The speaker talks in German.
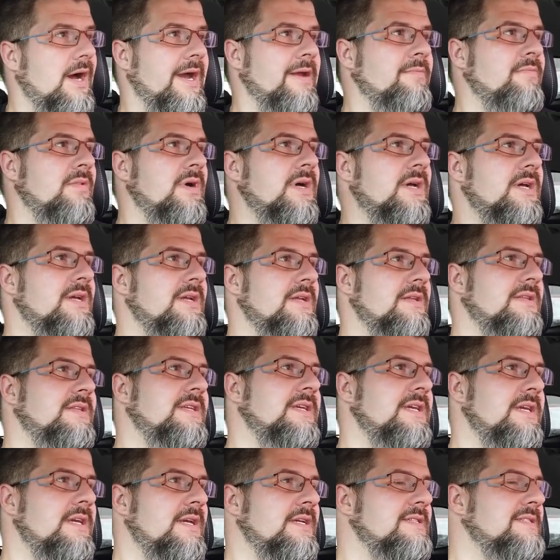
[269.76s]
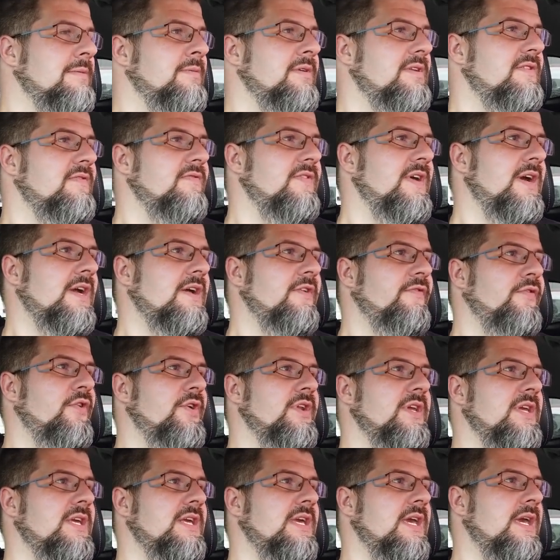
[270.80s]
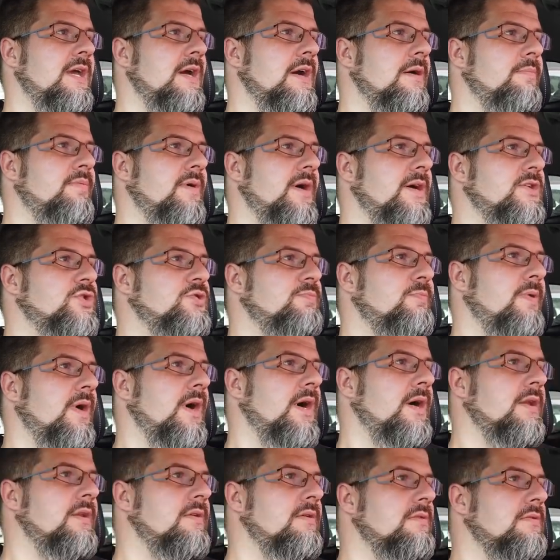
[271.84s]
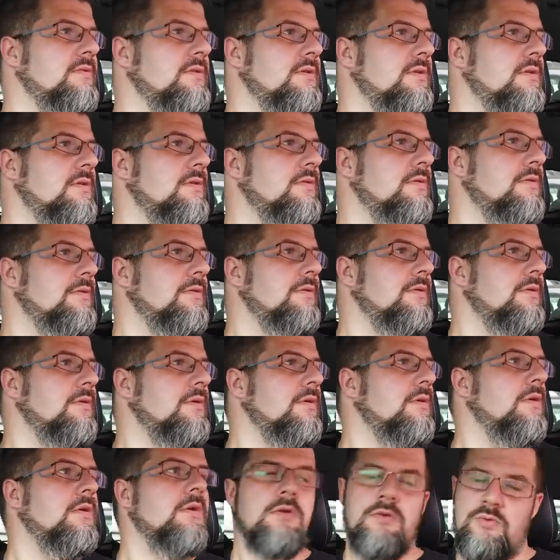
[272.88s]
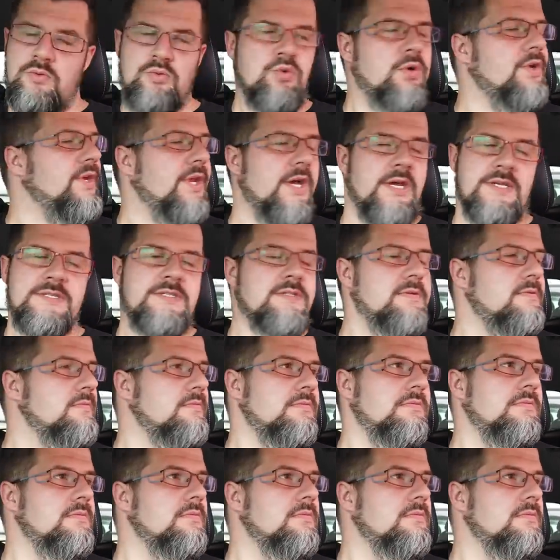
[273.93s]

Einmal die gesammelten Werke von Ikea, Pressspan. Achso, nur das oder? Nur das.